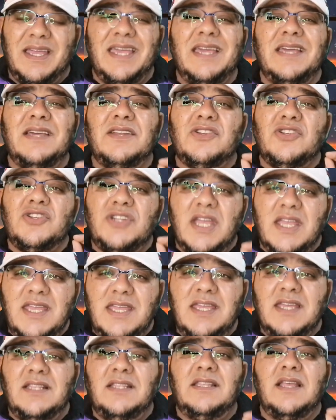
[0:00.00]
غير
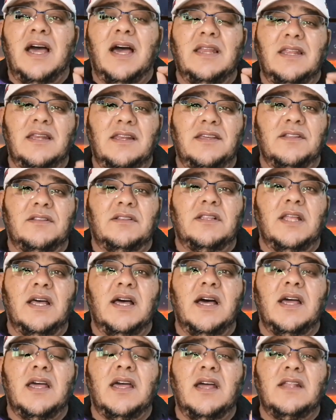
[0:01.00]
جيد على
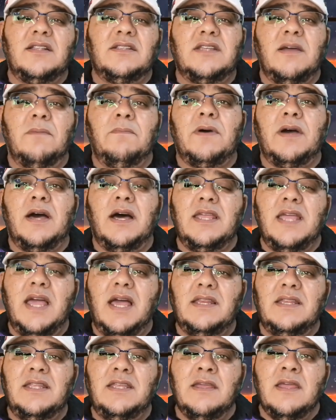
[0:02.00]
الإطلاق أن تبقى
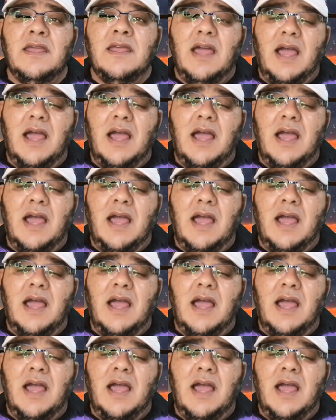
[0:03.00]
يعني